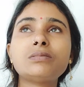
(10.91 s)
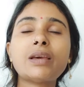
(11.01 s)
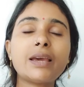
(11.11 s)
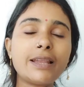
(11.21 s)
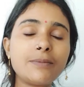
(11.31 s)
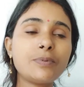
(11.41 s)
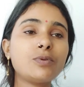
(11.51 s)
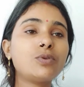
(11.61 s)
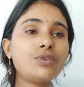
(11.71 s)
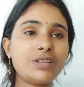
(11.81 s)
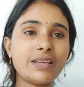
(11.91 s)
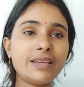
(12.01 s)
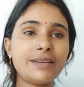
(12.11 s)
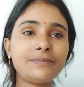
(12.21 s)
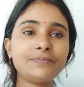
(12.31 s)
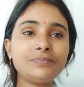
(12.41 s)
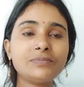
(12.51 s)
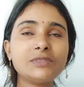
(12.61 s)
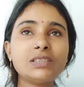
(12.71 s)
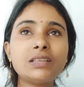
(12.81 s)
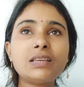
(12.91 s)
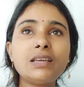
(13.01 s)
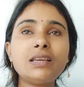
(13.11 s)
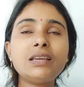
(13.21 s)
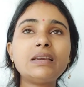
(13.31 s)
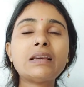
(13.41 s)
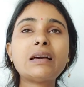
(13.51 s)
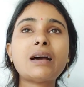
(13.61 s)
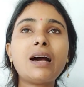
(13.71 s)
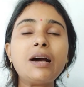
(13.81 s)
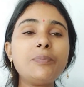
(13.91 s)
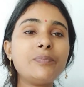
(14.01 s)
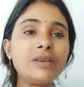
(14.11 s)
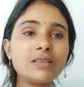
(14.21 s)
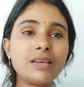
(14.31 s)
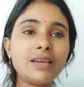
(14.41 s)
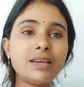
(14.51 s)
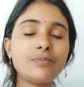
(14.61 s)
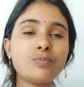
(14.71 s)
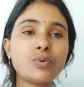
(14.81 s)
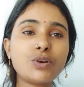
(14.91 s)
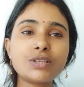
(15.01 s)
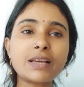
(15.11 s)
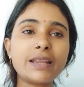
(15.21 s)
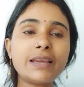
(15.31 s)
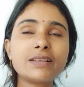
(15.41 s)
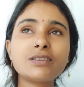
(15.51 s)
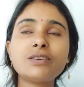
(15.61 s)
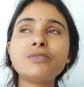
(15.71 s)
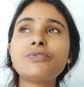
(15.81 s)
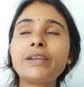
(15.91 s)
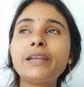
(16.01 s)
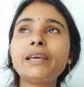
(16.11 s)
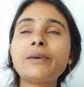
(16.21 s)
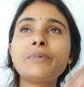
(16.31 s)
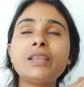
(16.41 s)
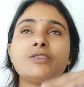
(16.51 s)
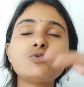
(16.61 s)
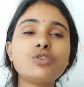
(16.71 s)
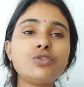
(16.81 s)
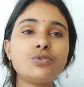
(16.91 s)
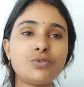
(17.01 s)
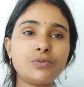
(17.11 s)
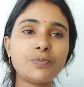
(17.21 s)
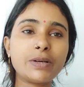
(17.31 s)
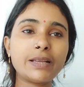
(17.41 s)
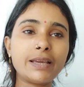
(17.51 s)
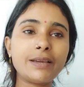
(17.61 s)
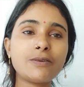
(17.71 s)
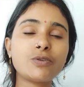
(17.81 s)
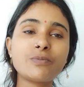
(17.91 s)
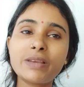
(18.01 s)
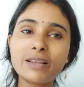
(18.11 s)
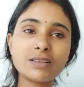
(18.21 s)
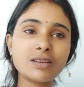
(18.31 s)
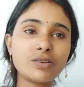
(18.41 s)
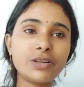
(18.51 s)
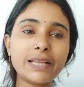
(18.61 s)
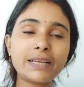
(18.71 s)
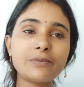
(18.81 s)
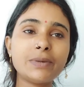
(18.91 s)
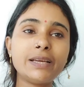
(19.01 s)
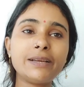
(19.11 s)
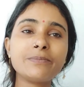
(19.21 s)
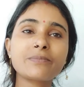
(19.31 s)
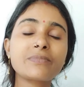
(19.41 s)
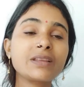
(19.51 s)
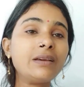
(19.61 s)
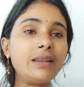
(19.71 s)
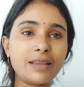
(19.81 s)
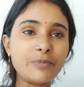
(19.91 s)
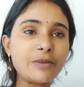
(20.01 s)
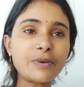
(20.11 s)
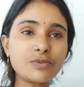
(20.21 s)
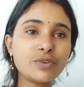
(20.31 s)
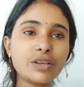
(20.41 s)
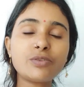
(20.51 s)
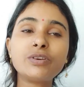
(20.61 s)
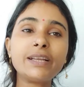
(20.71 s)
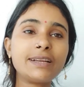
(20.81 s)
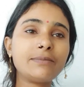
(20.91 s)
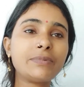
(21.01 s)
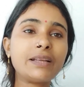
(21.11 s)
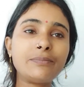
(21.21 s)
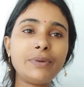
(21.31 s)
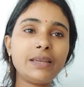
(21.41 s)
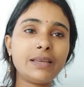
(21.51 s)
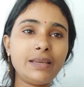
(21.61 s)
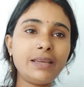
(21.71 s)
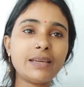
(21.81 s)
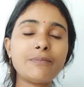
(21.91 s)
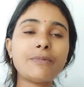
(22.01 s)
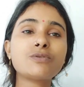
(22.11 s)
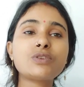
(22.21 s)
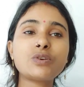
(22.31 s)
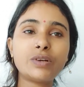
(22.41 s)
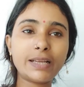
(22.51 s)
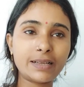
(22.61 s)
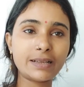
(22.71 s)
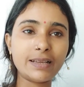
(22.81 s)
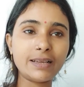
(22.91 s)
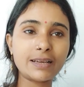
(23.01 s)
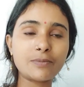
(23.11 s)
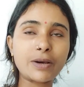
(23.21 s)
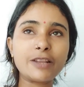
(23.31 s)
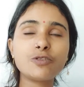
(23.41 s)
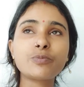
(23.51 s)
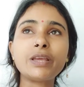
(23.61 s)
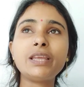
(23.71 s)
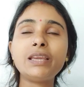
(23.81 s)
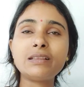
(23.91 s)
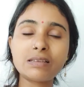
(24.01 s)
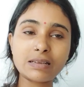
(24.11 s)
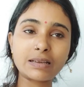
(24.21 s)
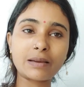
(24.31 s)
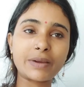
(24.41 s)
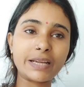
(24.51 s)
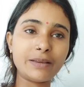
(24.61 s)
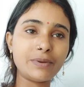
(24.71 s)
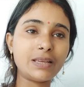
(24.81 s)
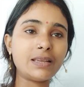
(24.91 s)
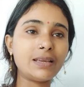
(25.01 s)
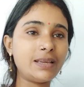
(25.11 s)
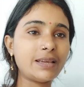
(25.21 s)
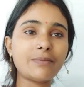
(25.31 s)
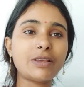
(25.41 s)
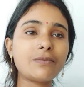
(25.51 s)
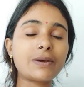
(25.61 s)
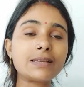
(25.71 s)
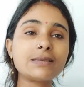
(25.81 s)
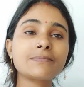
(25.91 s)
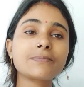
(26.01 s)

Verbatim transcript: हेल्प और चाहिए कि आप में से बहुत सारे ऐसे फ्रेंड हैं मेरे जो कि यूट्यूब पर हैं और मेरे से कांटेक्ट में हैं लेकिन मेरे पास उनके कांटेक्ट नंबर अभी नहीं है मैं उनसे कांटेक्ट नहीं कर पा रही हूँ मेरी इंस्टाग्राम आईडी भी नहीं है मेरे पास